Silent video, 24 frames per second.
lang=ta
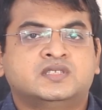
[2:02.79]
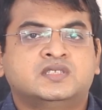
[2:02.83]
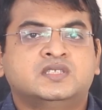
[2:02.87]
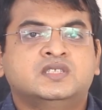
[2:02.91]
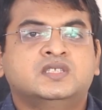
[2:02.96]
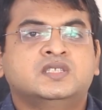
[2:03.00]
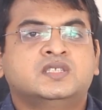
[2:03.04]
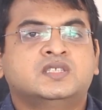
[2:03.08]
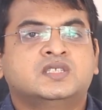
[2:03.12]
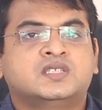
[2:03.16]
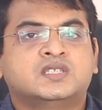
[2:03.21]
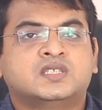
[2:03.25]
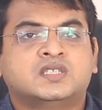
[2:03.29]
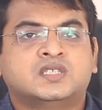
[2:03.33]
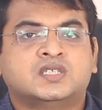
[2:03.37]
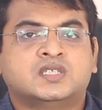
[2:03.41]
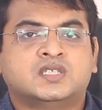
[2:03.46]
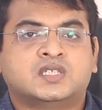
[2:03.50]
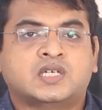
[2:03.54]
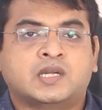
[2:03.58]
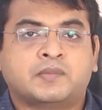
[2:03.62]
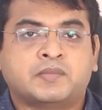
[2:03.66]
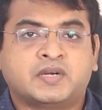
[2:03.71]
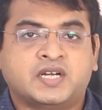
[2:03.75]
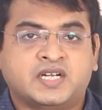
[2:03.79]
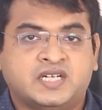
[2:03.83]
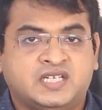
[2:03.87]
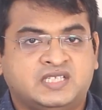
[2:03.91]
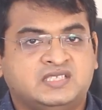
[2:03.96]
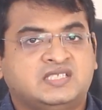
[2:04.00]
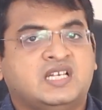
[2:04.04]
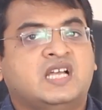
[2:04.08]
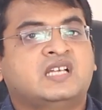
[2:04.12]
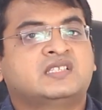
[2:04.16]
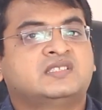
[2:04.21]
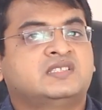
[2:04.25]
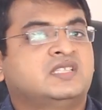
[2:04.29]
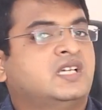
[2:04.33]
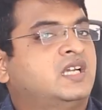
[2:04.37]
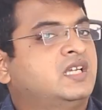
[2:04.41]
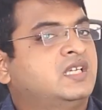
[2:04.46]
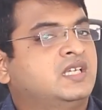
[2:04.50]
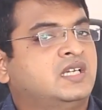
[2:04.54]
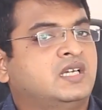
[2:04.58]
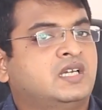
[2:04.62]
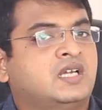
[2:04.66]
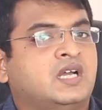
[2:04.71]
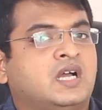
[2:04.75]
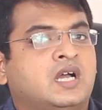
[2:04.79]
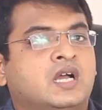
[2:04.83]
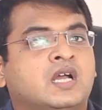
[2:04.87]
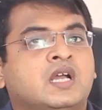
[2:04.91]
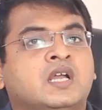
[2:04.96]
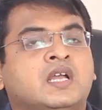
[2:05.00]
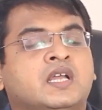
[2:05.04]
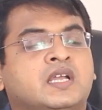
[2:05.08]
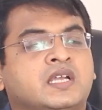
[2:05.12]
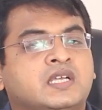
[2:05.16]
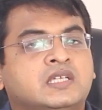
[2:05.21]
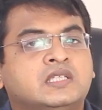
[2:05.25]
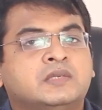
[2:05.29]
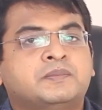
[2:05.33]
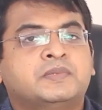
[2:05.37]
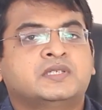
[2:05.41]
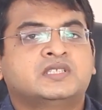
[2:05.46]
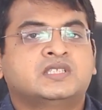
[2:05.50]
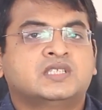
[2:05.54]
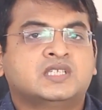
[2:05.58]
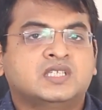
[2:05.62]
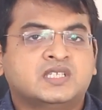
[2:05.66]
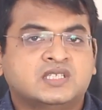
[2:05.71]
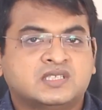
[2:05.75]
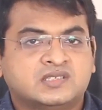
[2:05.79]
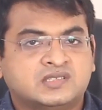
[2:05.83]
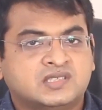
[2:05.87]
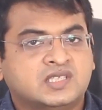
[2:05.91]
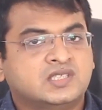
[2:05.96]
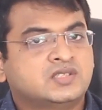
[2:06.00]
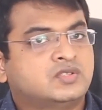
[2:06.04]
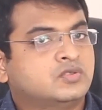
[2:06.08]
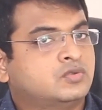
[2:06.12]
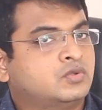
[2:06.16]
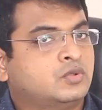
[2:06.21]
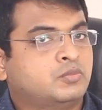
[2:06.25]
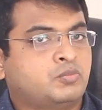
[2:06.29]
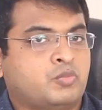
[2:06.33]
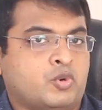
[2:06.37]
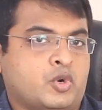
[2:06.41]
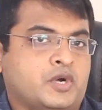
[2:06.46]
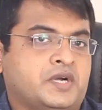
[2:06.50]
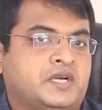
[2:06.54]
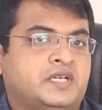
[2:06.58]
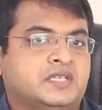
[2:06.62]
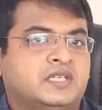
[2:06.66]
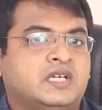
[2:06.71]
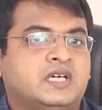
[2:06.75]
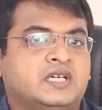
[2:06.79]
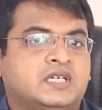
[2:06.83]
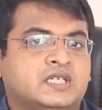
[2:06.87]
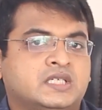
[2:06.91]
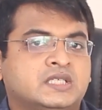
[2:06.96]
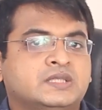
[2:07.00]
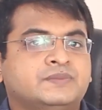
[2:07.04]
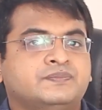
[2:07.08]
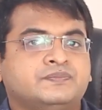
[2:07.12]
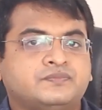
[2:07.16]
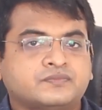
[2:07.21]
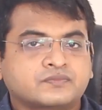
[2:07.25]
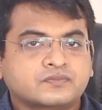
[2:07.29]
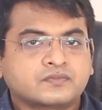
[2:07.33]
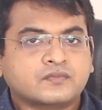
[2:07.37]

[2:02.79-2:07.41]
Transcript: வந்து நம்மக்கிட்ட ஜாஸ்தியாக இருக்கா இதை பற்றின ரிசர்ச் இன்னும் போயிட்டு தான் இருக்குது